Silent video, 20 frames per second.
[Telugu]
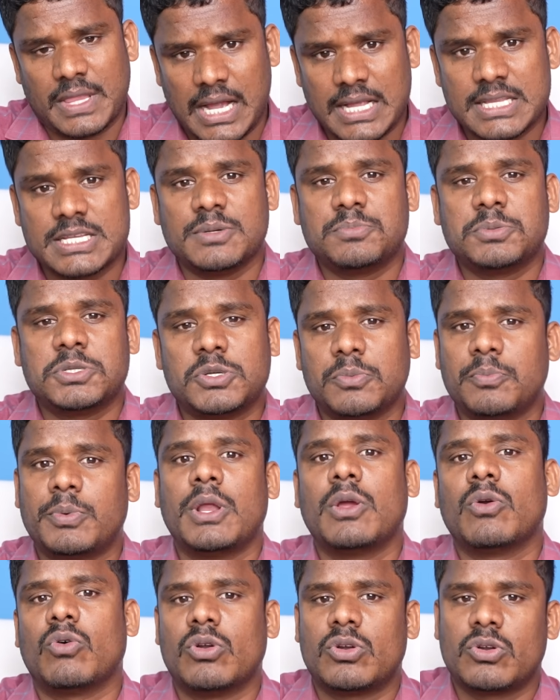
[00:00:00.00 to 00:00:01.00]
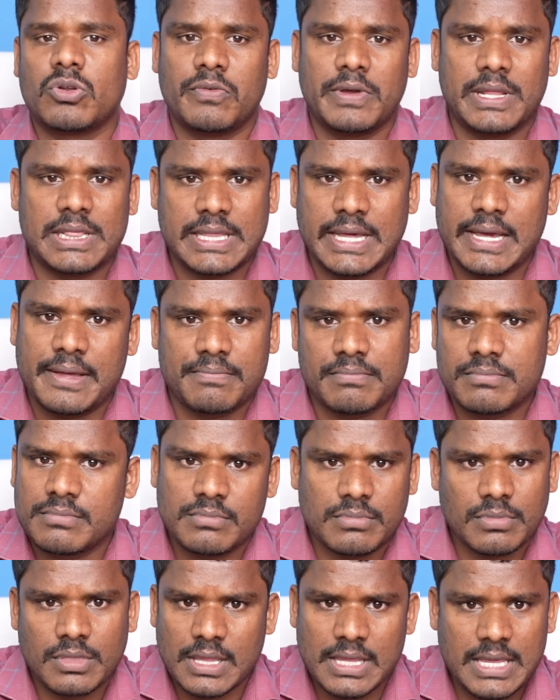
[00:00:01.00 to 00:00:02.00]
అని చెప్పి సుప్రీంకోర్టుకు వెళ్తే
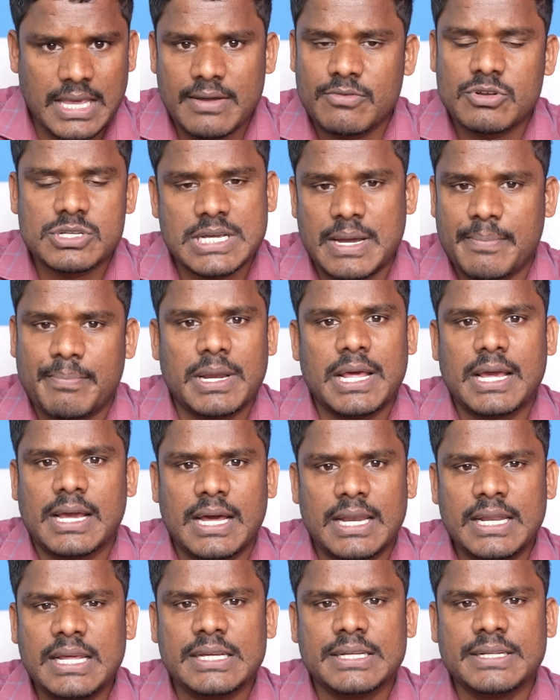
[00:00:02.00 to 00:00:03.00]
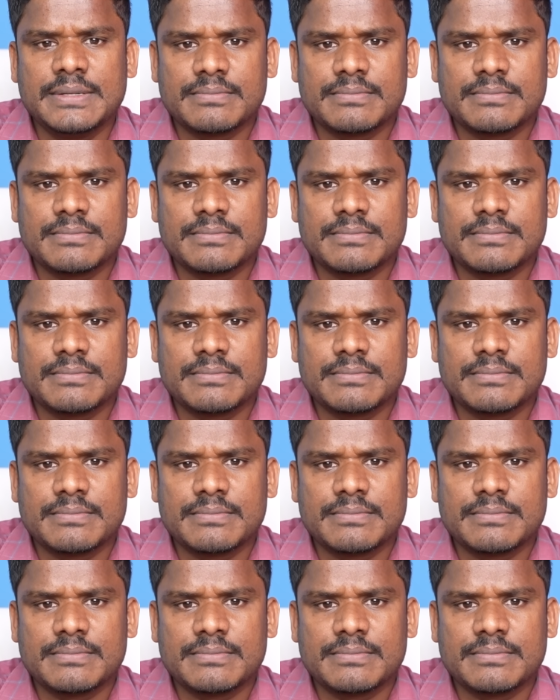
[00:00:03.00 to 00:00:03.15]
ఏమో చెప్పలేం కానీ